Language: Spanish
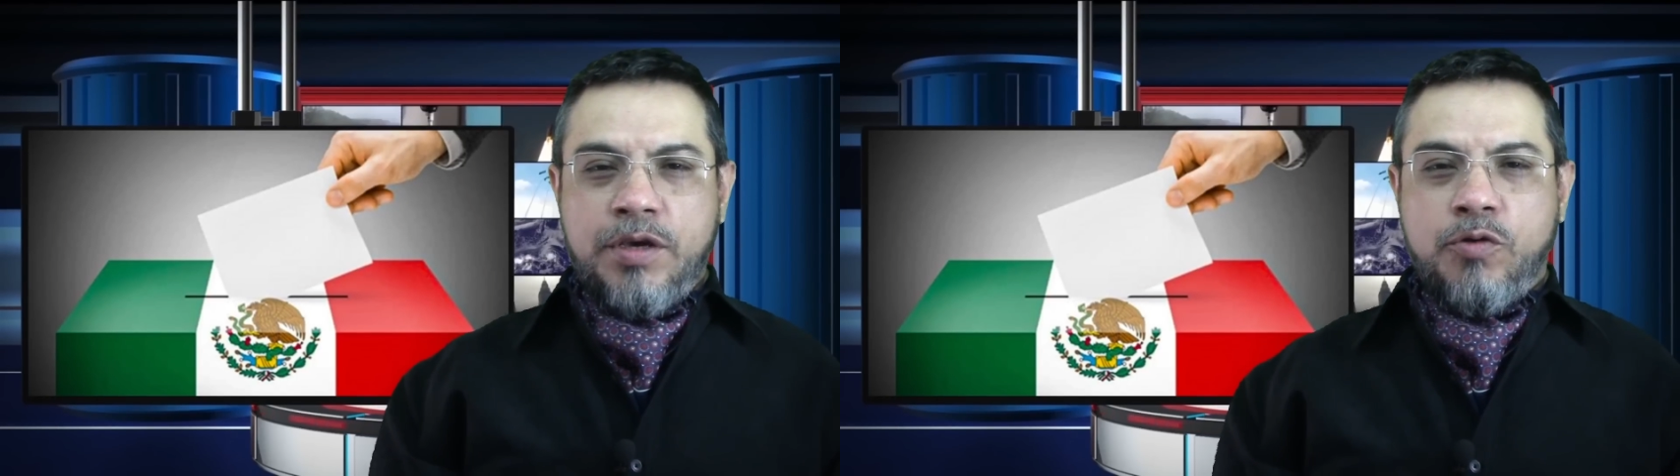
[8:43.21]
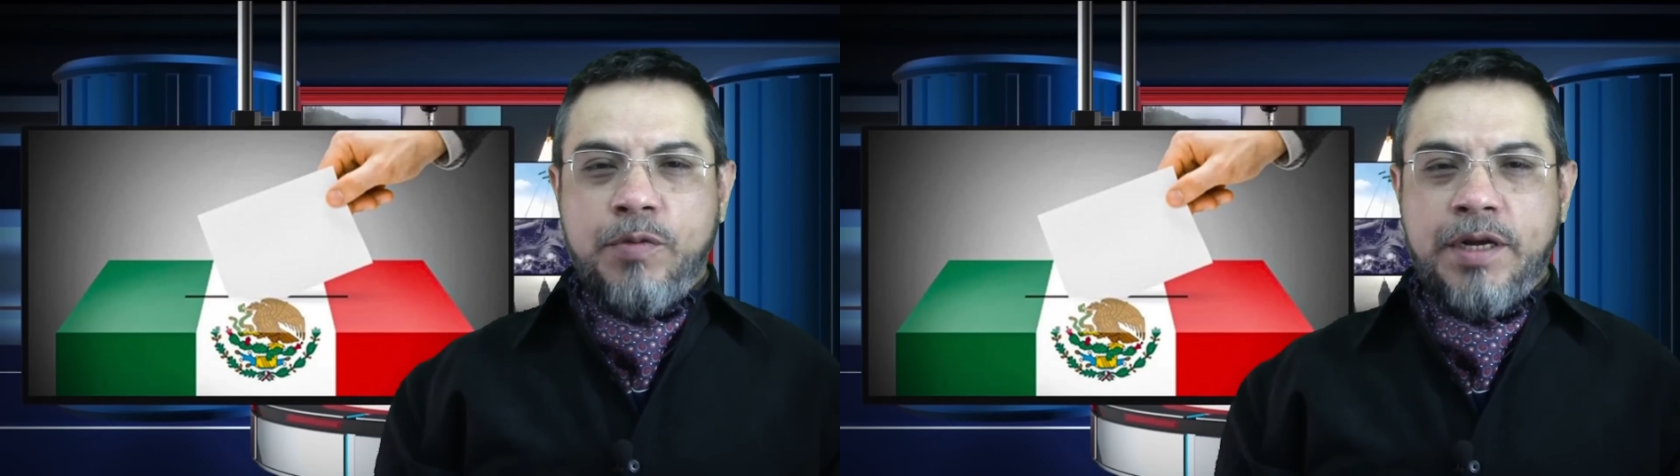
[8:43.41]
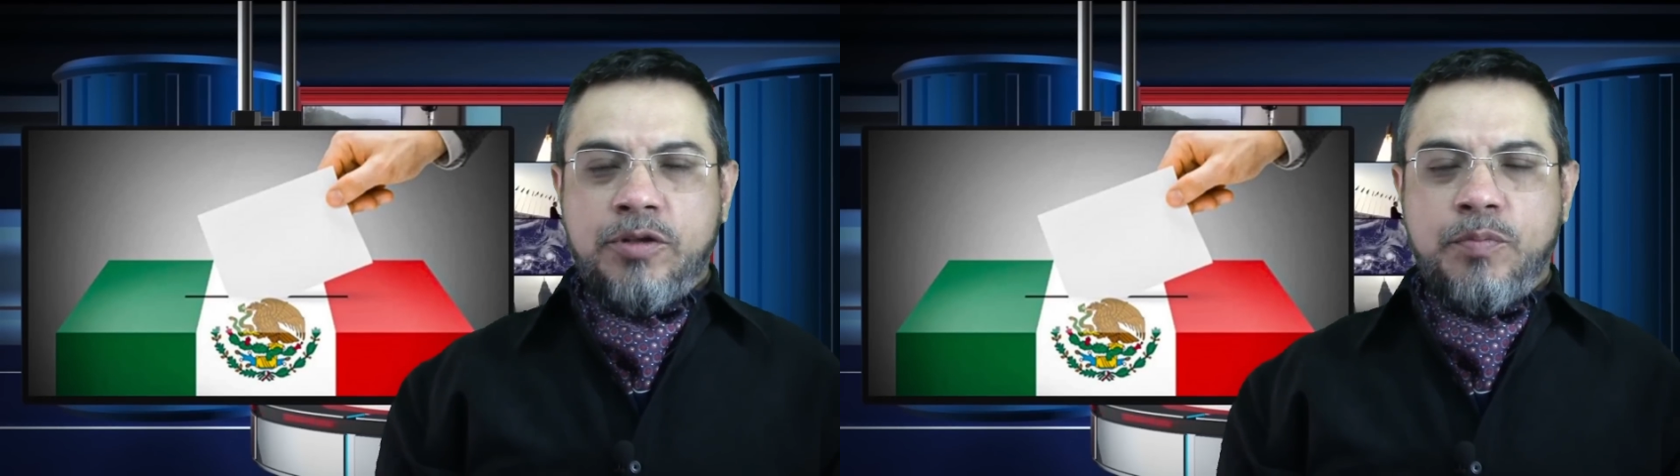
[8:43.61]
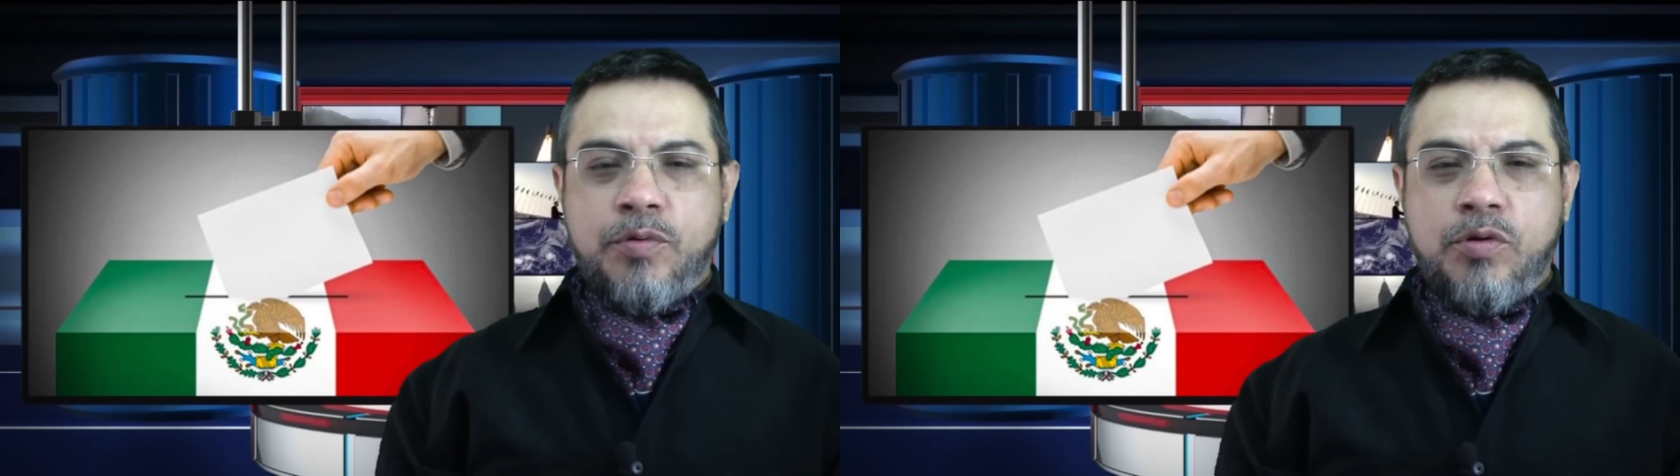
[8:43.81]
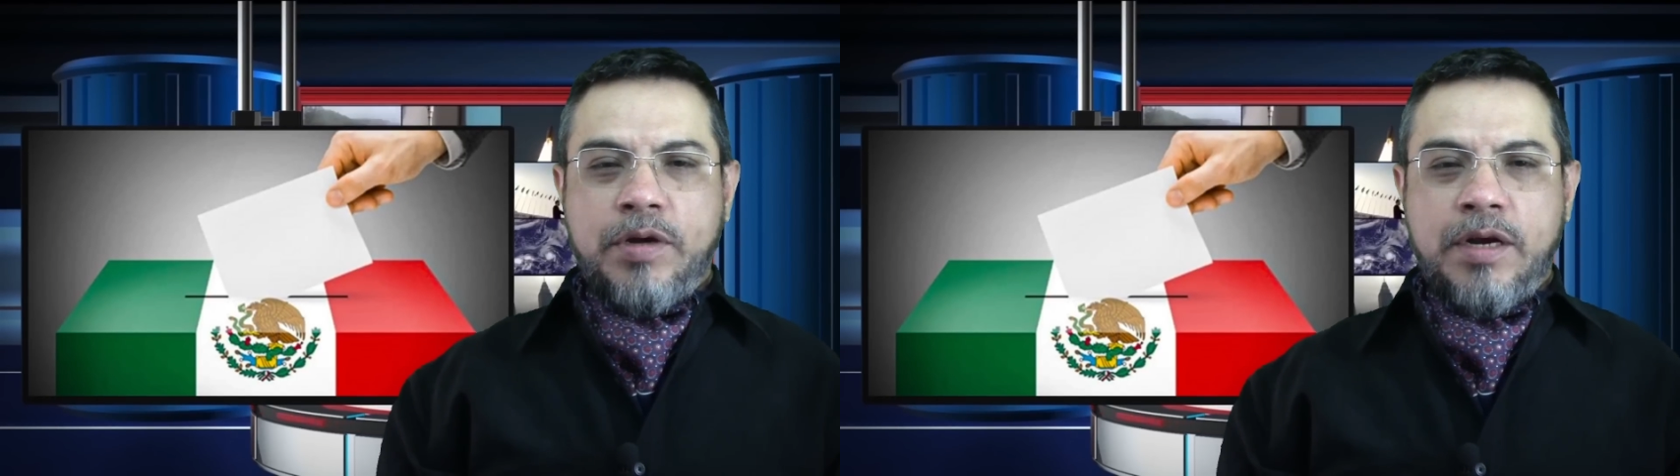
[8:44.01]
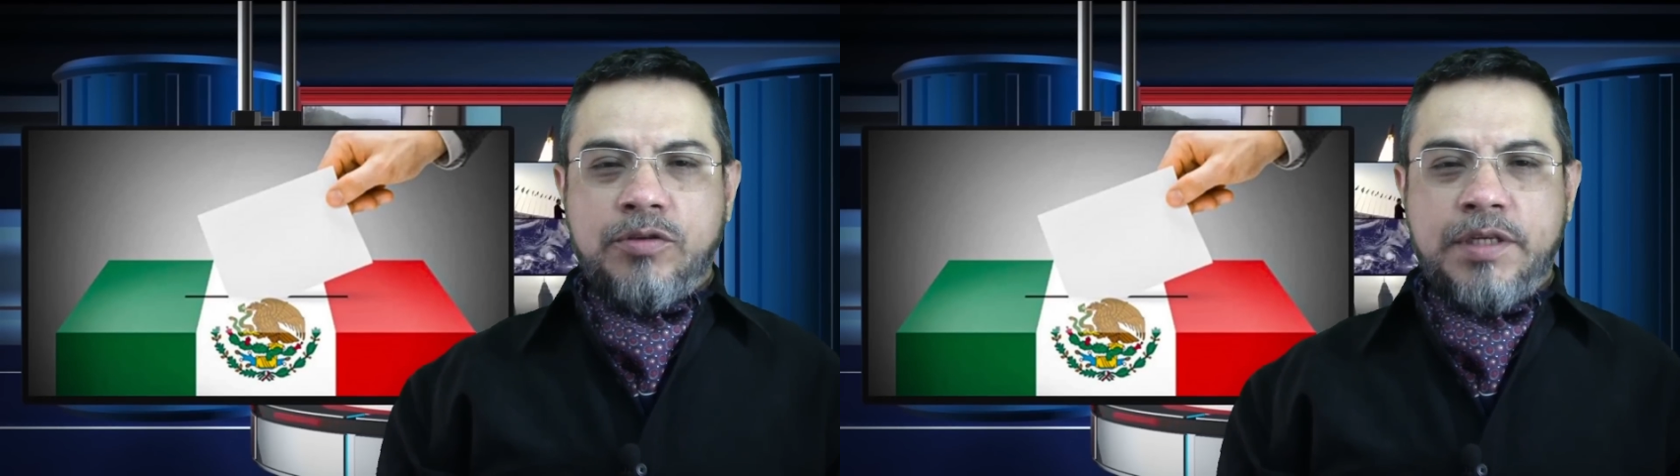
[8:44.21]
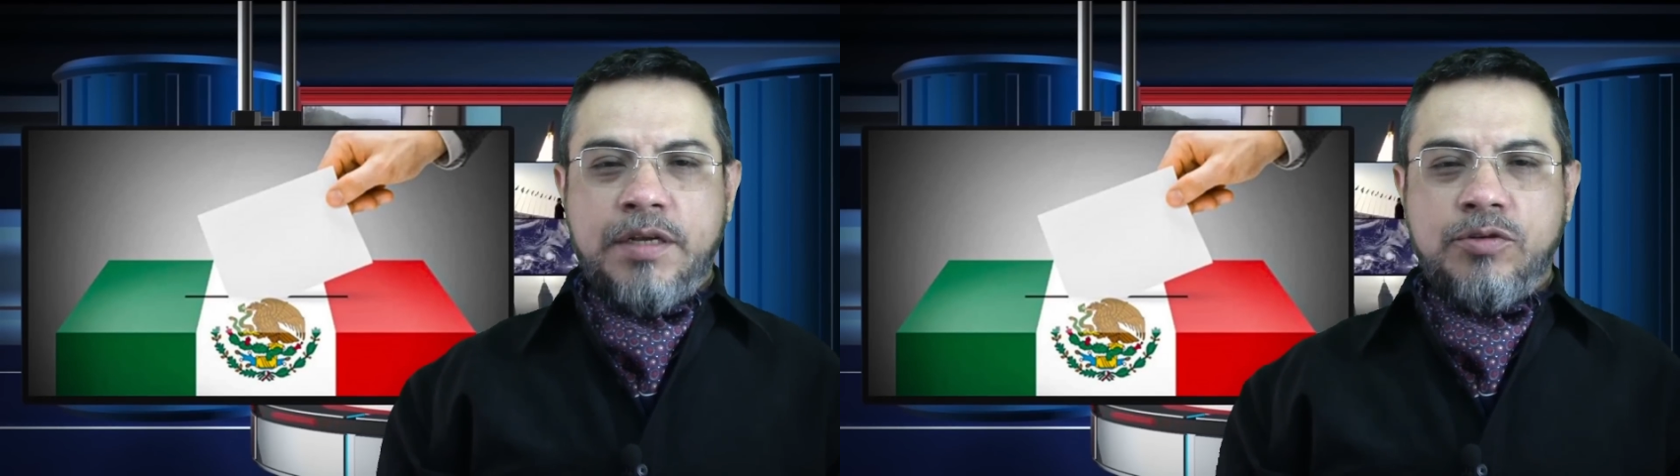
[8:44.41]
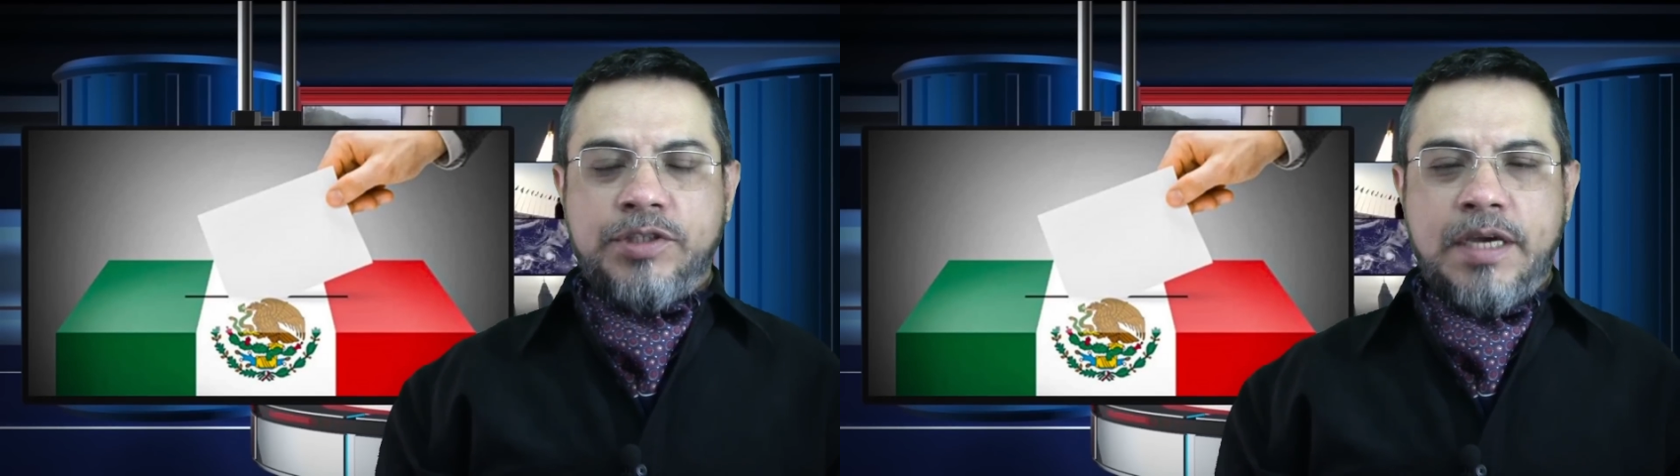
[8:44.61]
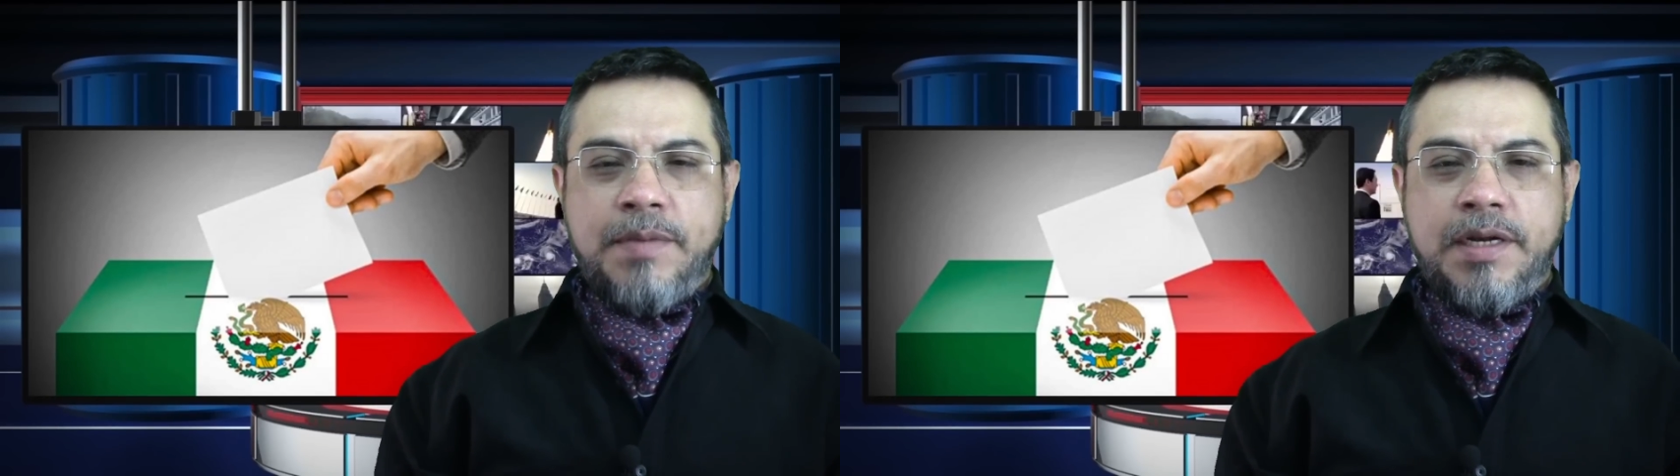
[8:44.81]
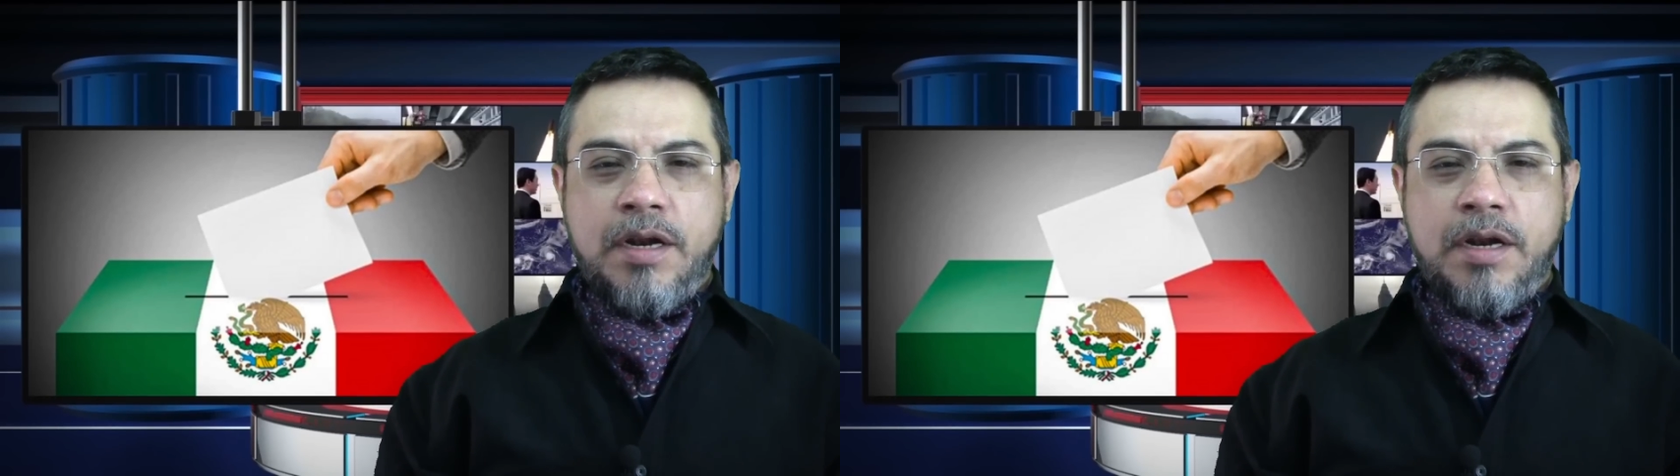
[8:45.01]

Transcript: y cubierto por lo que los gringos llaman